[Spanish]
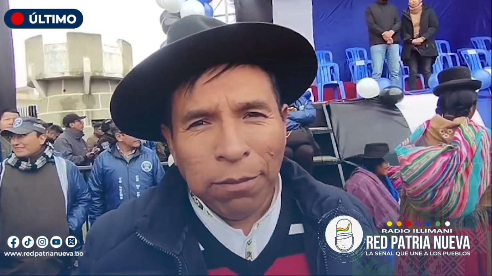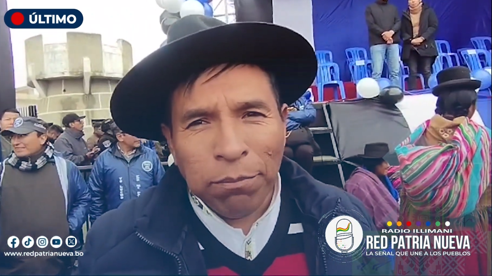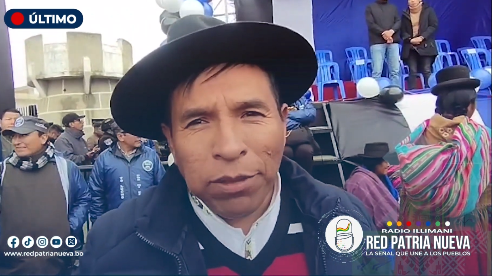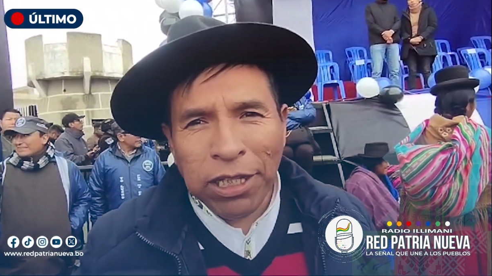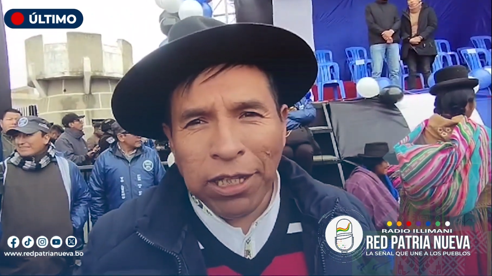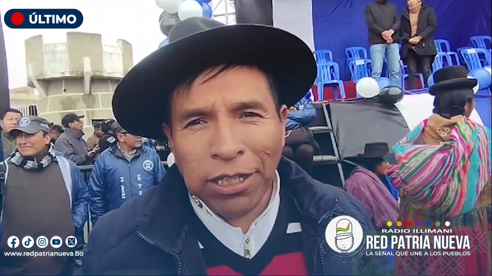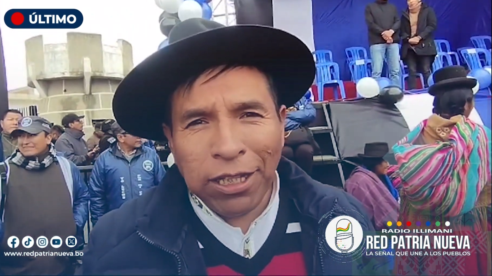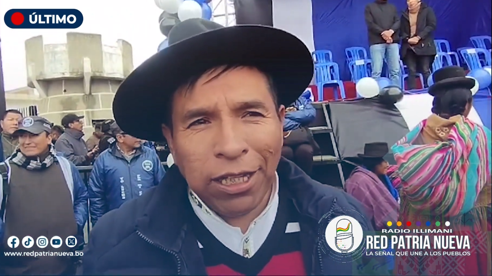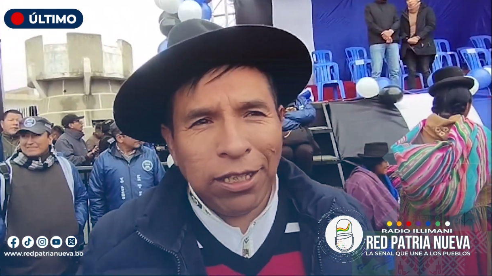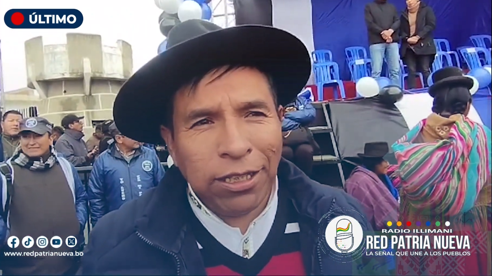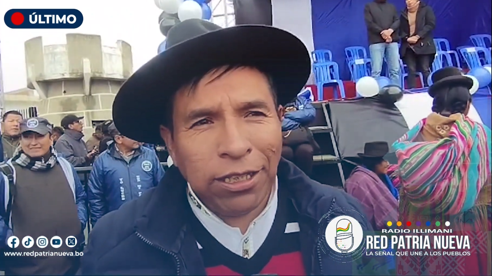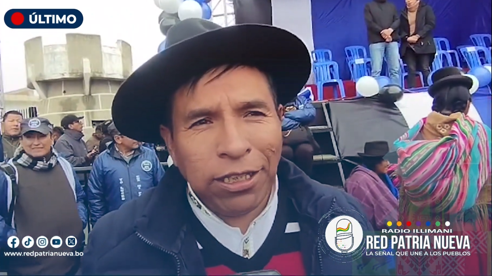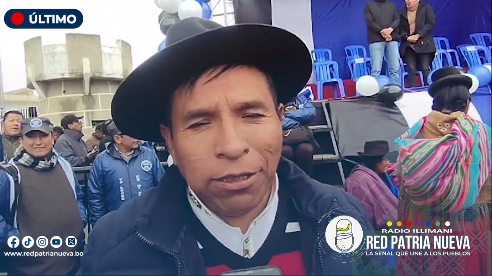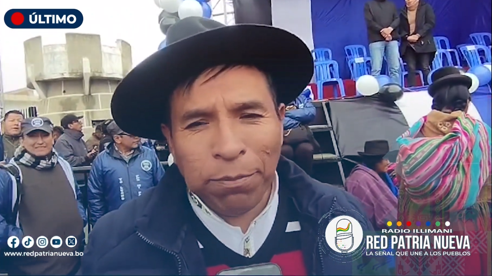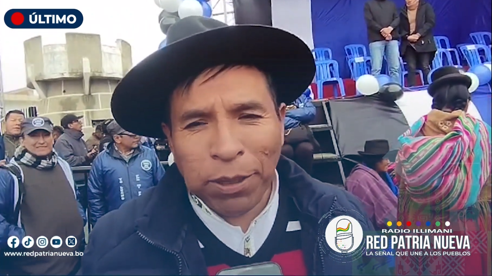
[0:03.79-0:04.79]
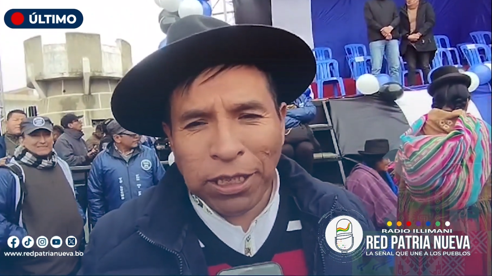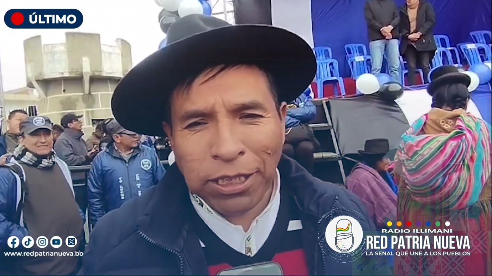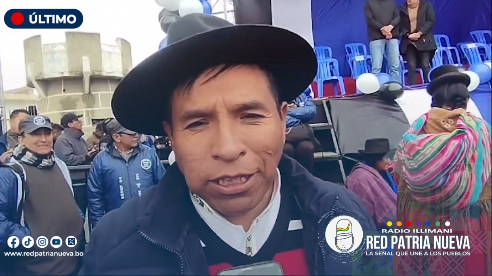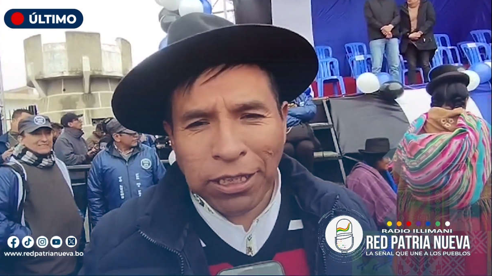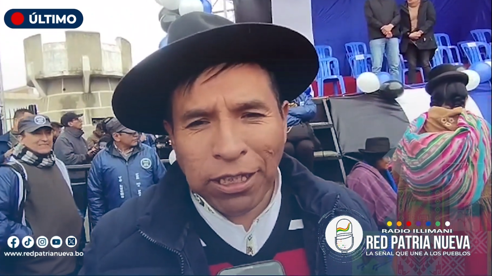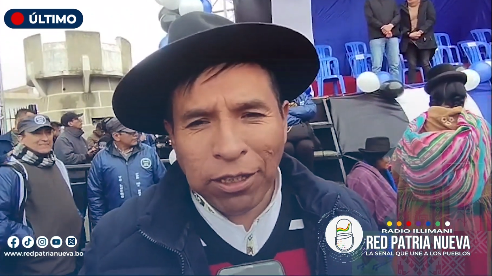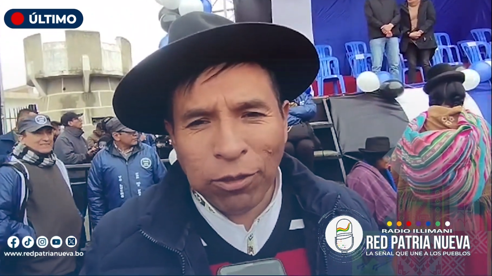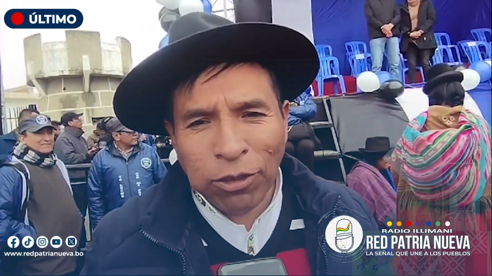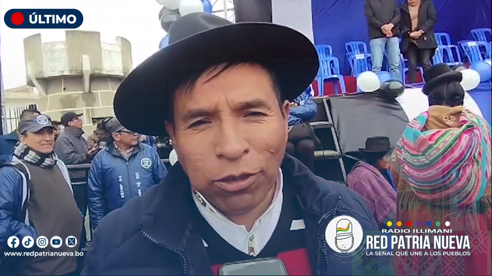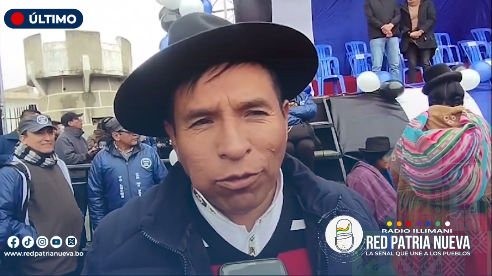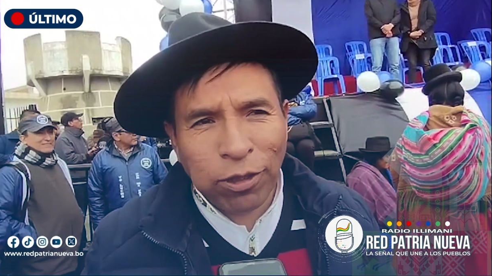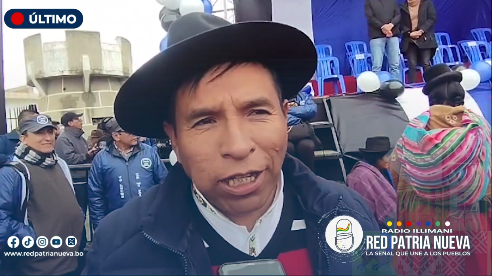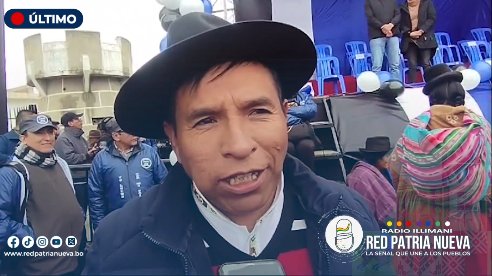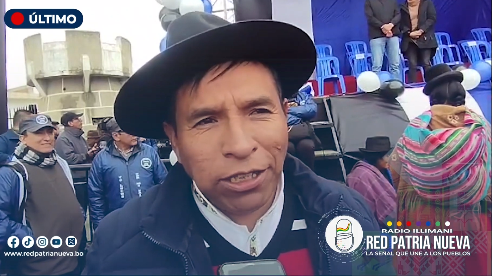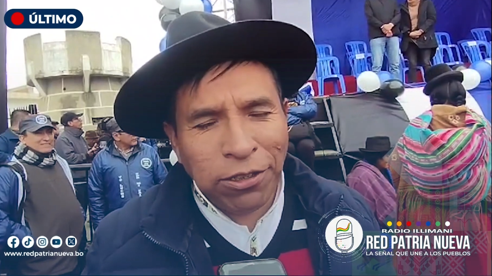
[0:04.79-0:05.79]
militantes y simpatizantes de algunas
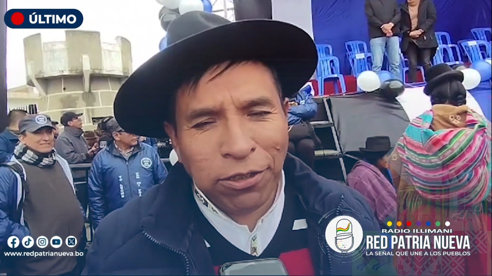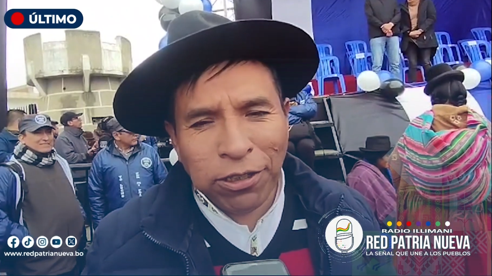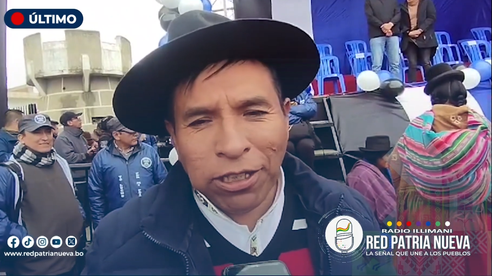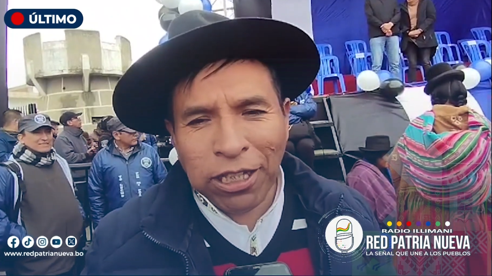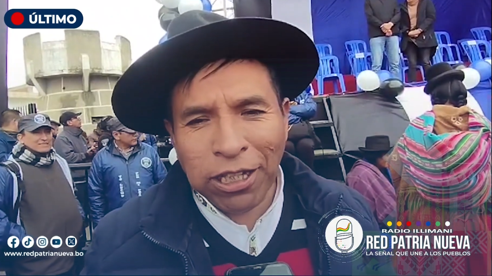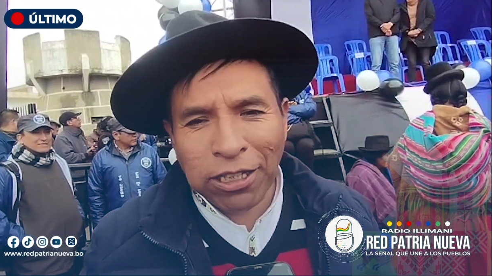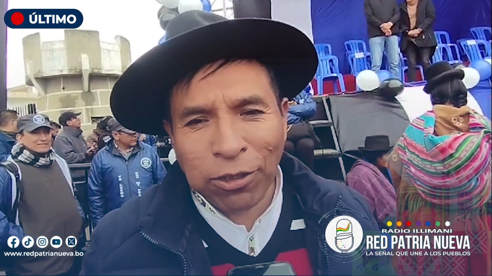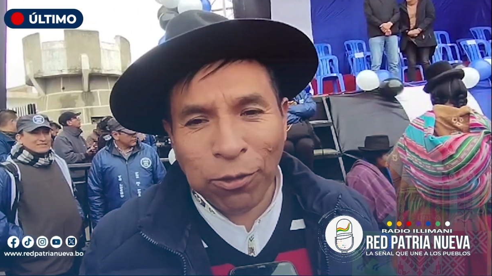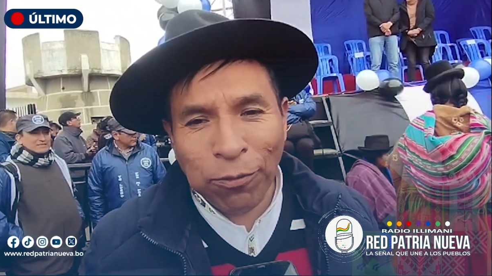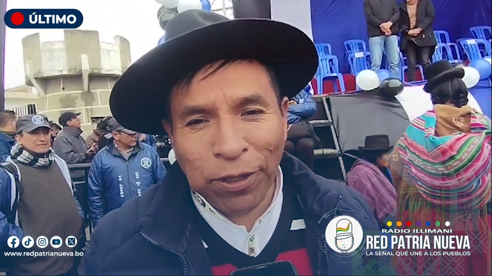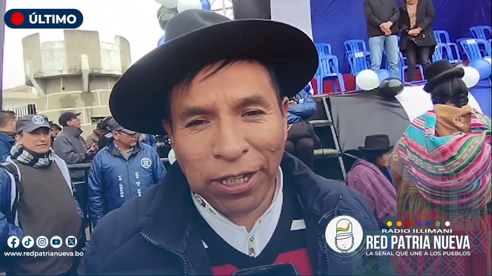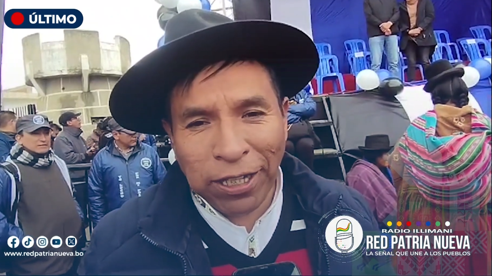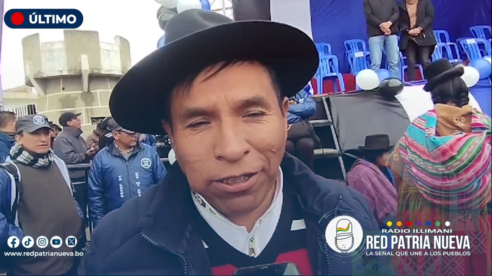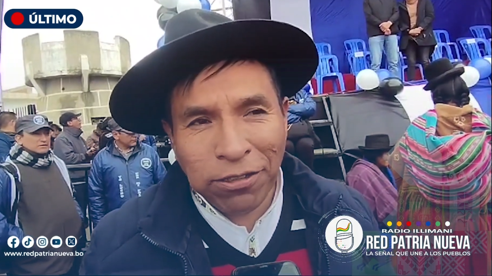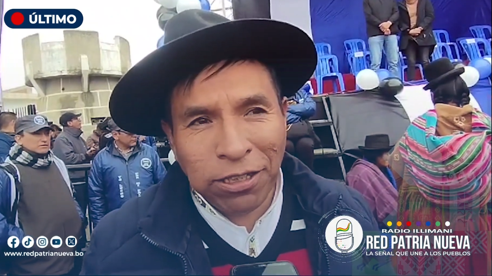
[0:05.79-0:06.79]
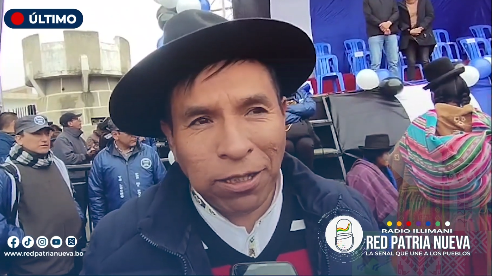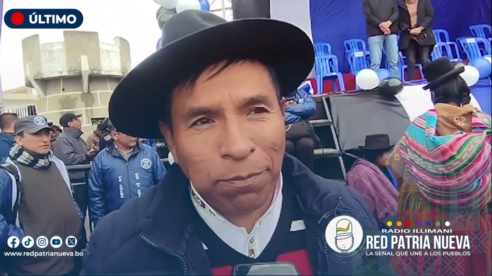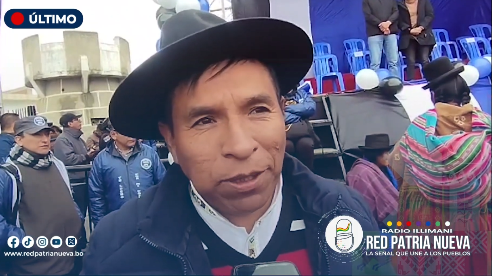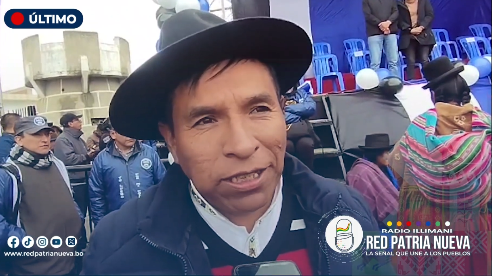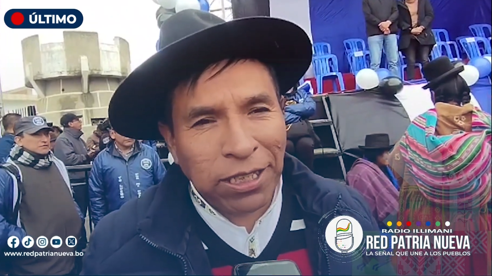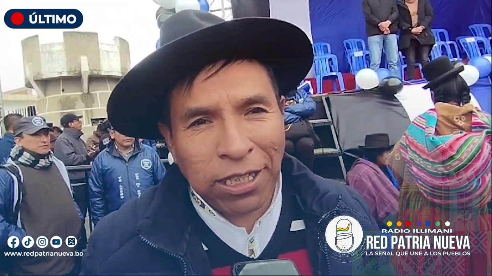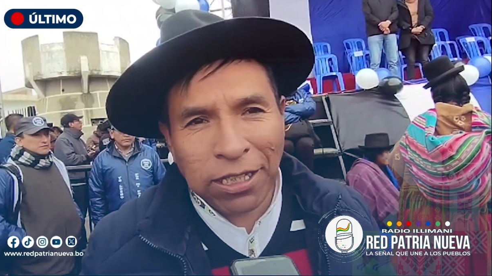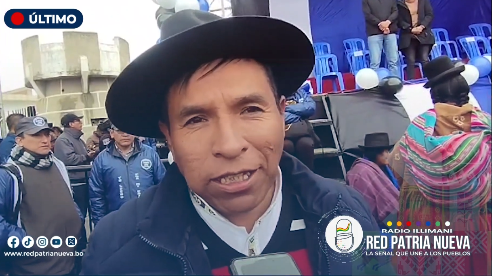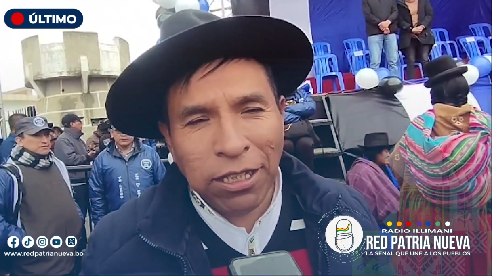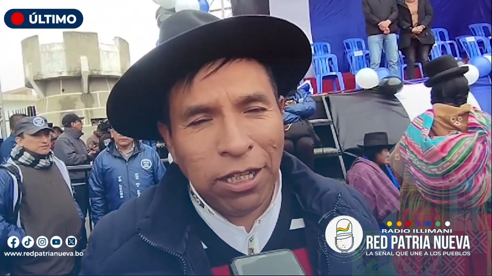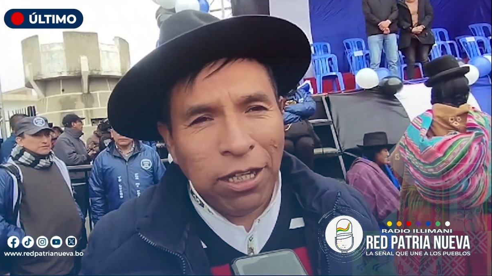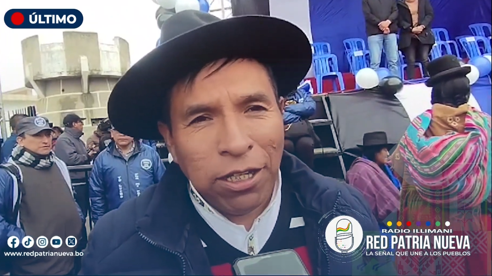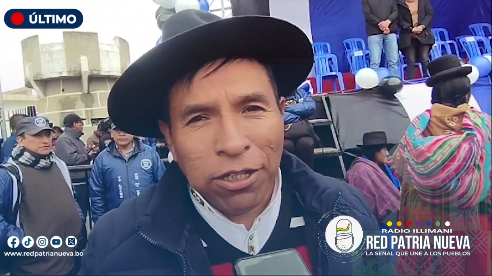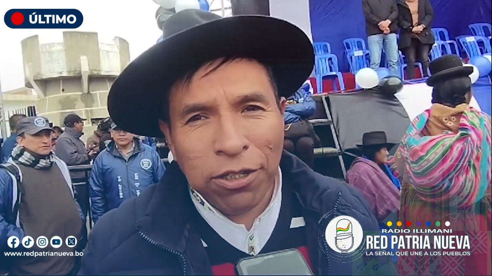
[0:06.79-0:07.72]
organizaciones de las confederaciones están presentes.